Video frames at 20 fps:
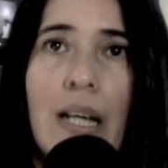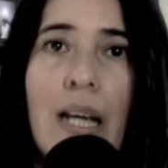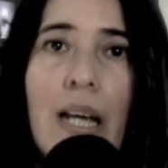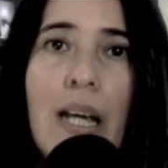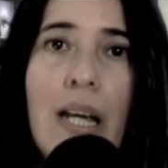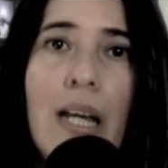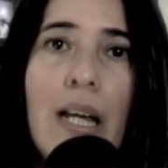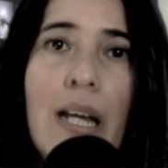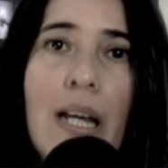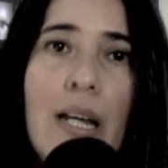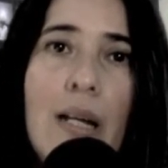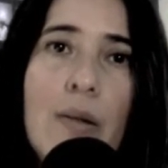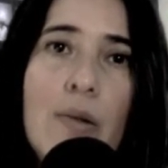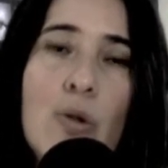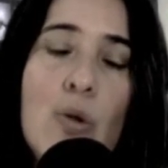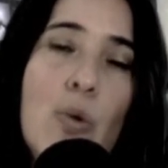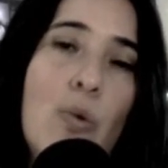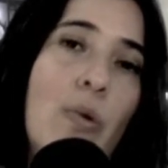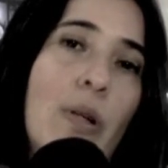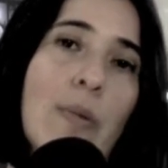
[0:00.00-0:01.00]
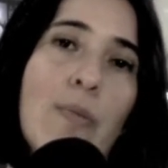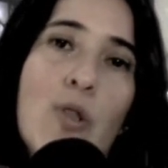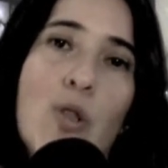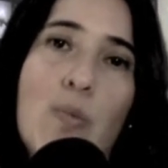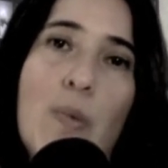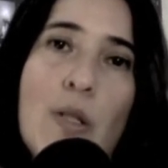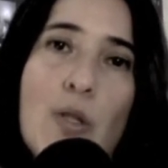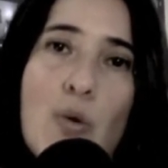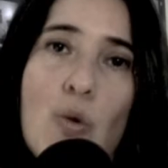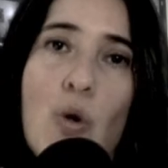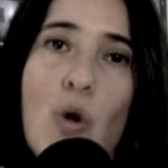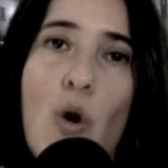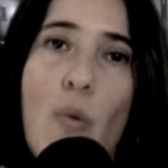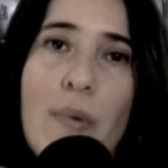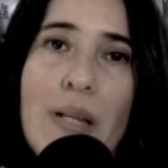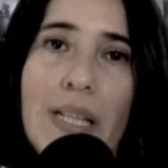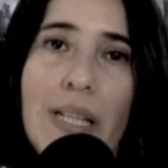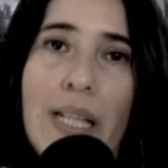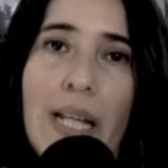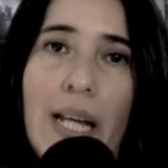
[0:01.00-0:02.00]
Eh, tuvimos pues un
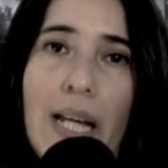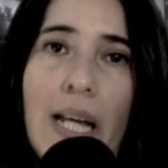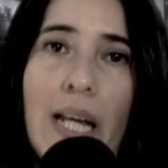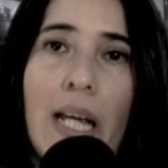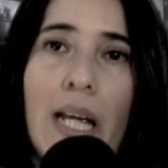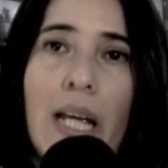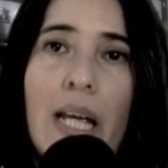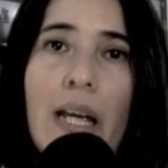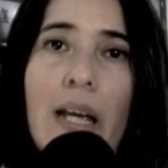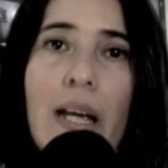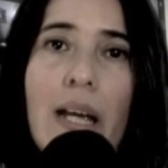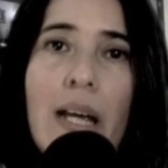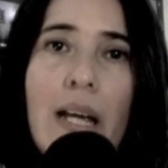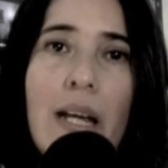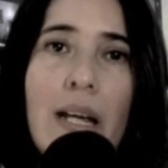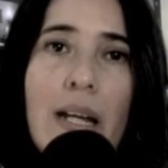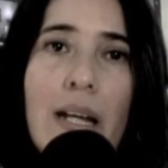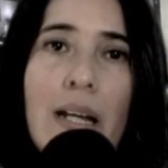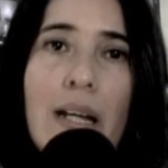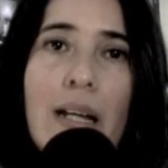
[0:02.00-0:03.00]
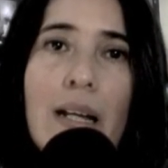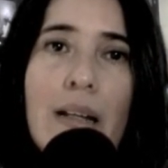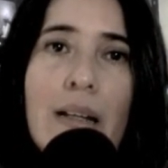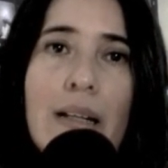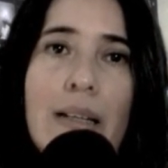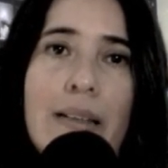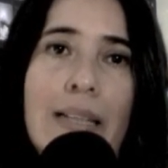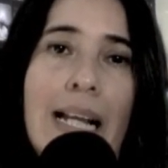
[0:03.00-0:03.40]
comité eh,